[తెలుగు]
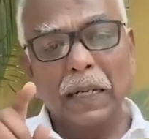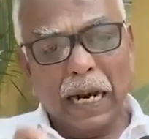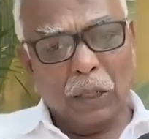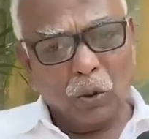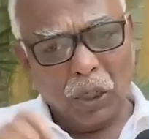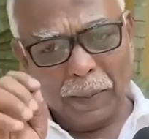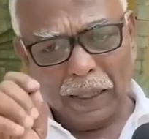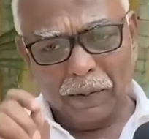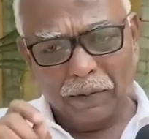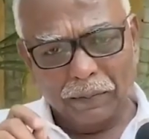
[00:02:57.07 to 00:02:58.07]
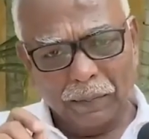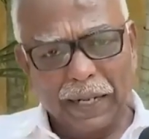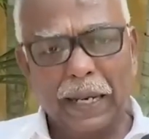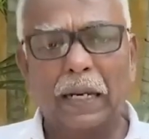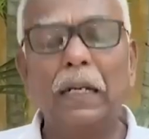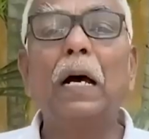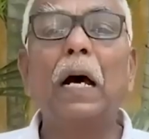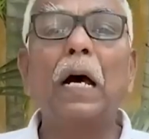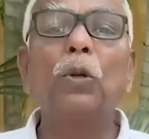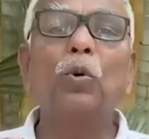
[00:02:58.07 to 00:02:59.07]
నీకు అనుకూలమైన మీడియా
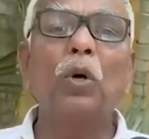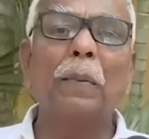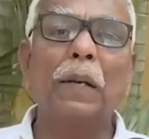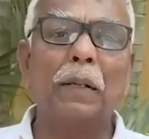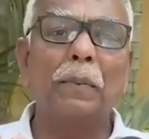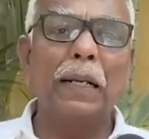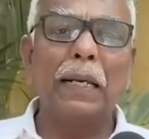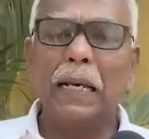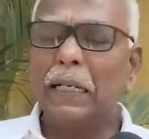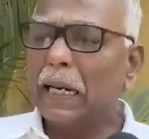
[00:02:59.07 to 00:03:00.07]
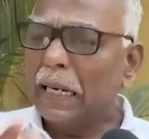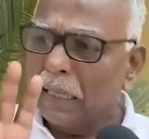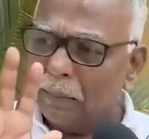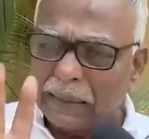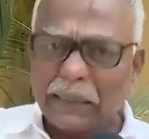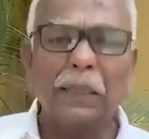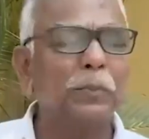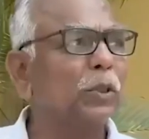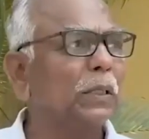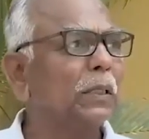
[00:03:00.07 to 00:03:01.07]
అనుకూలమైన మీడియా నీకు అన్ని మంచిగా
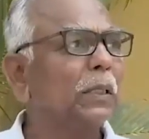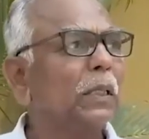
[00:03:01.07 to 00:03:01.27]
చెప్తుంది